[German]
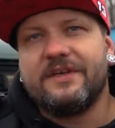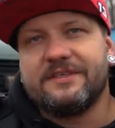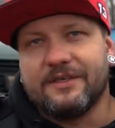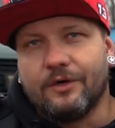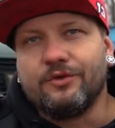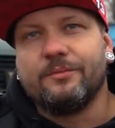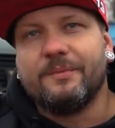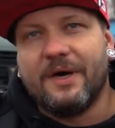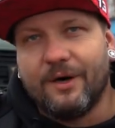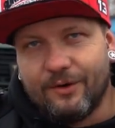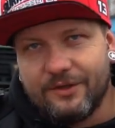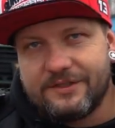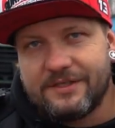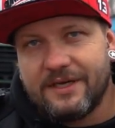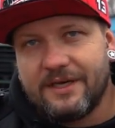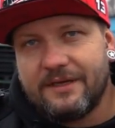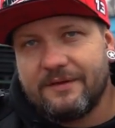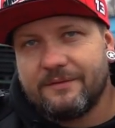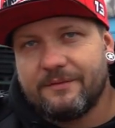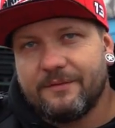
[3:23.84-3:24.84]
wie das Auto mal
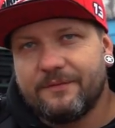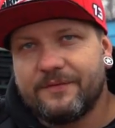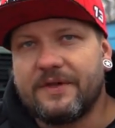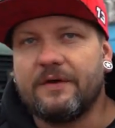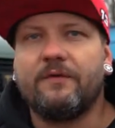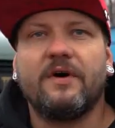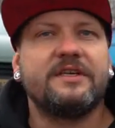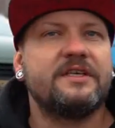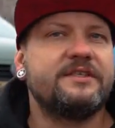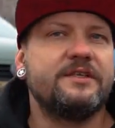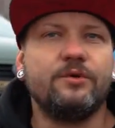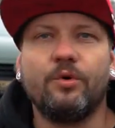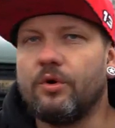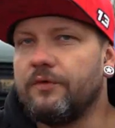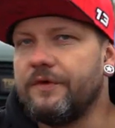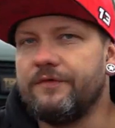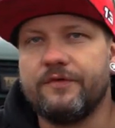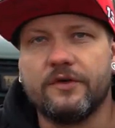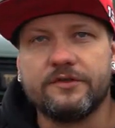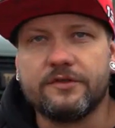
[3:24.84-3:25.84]
aussah. Da war das Ding
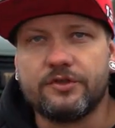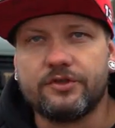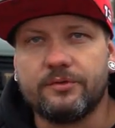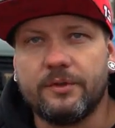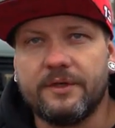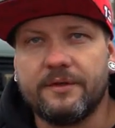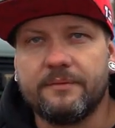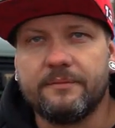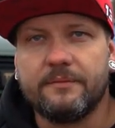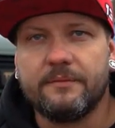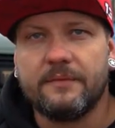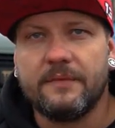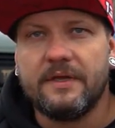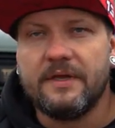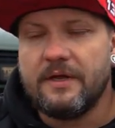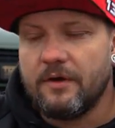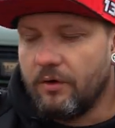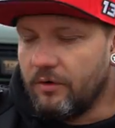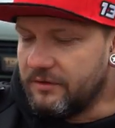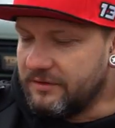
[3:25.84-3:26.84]
hoch wie ein Försterstuhl.
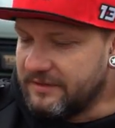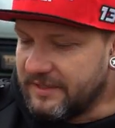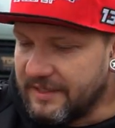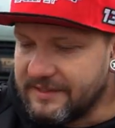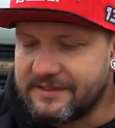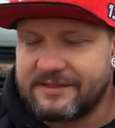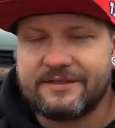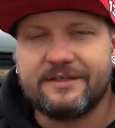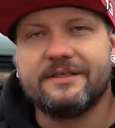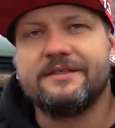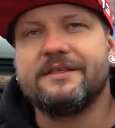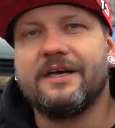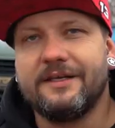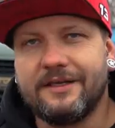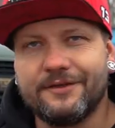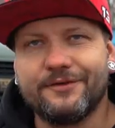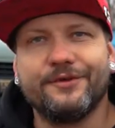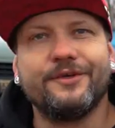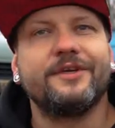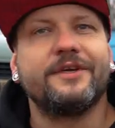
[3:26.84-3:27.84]
Und das sah
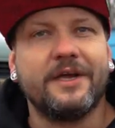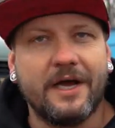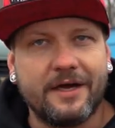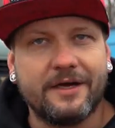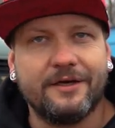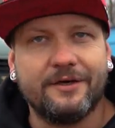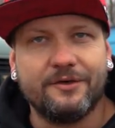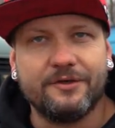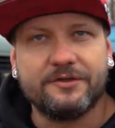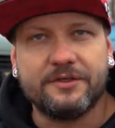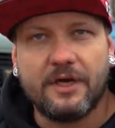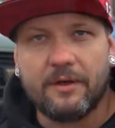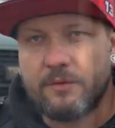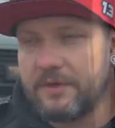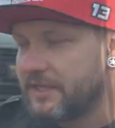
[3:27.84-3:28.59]
natürlich kacke aus.